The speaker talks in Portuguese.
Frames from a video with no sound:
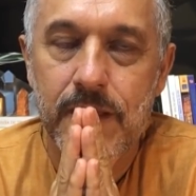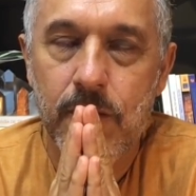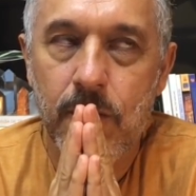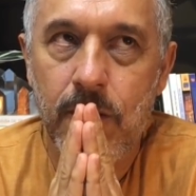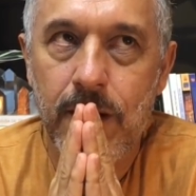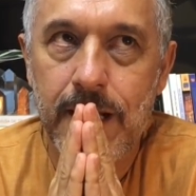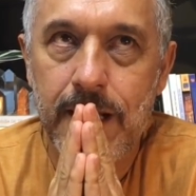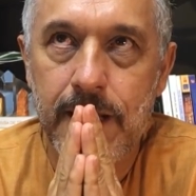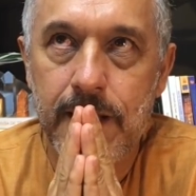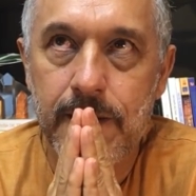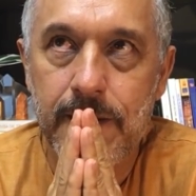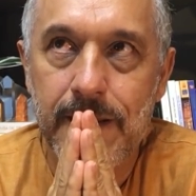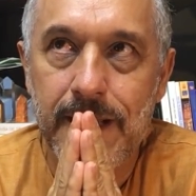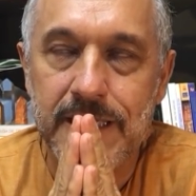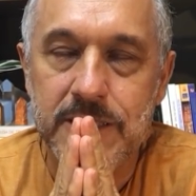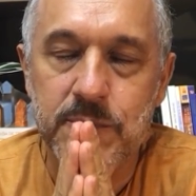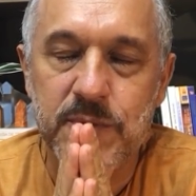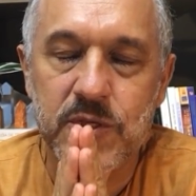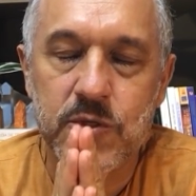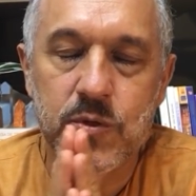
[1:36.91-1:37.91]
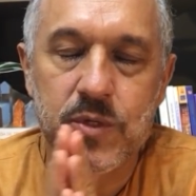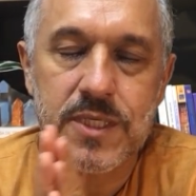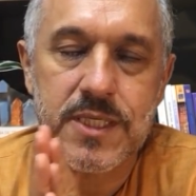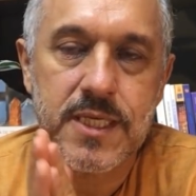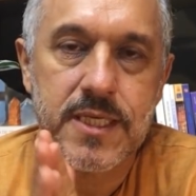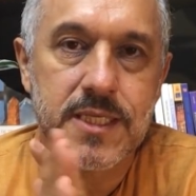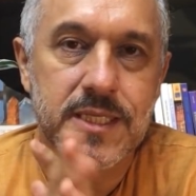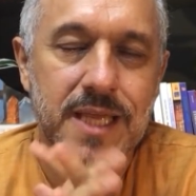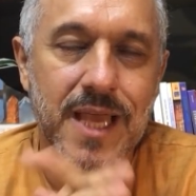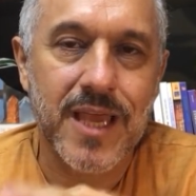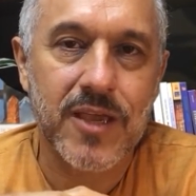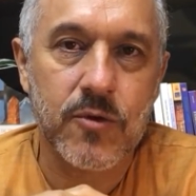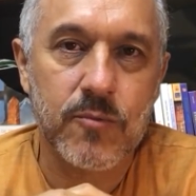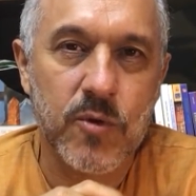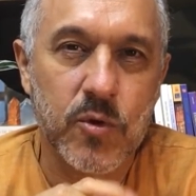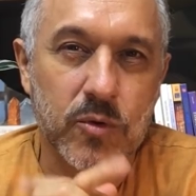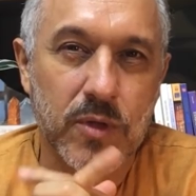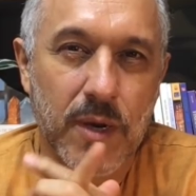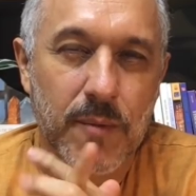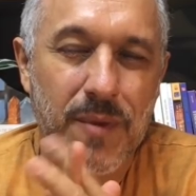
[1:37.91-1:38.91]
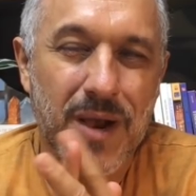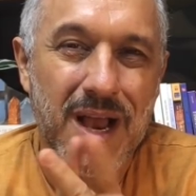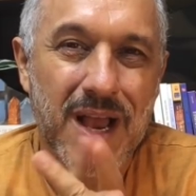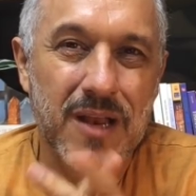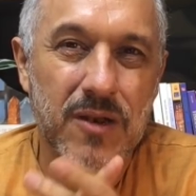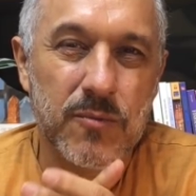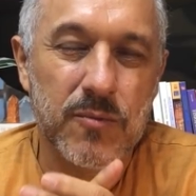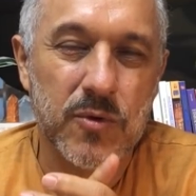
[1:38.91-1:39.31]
Olha, as pessoas que seguem o meu trabalho,